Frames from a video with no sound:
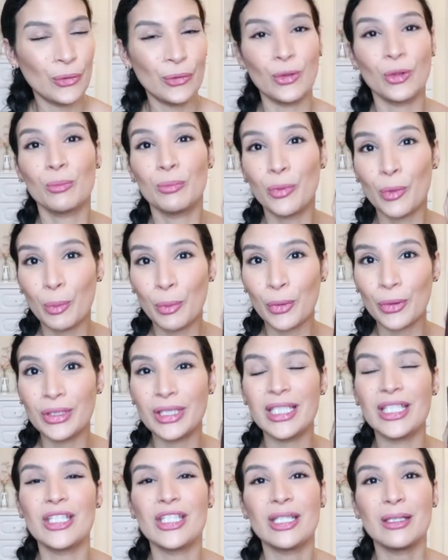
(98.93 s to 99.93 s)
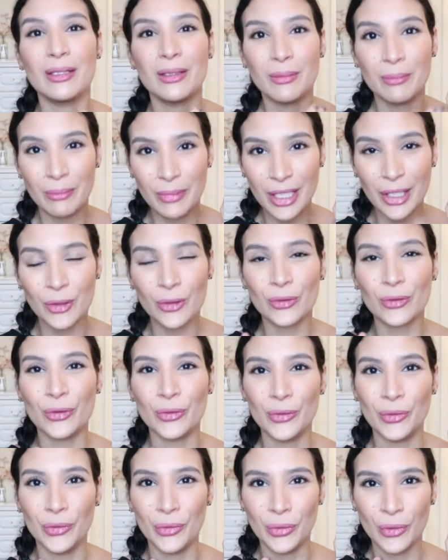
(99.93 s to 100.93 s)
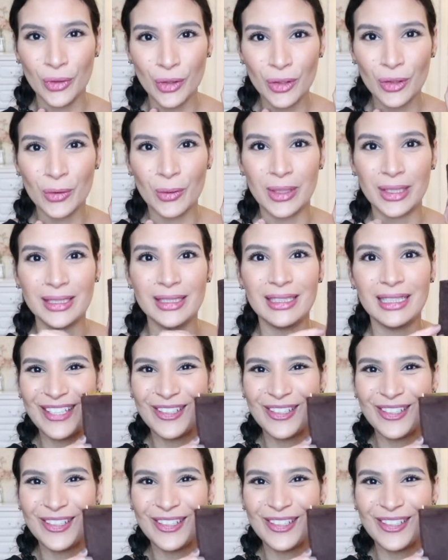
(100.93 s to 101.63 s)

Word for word: Donc pour protéger, bien entendu, le quad.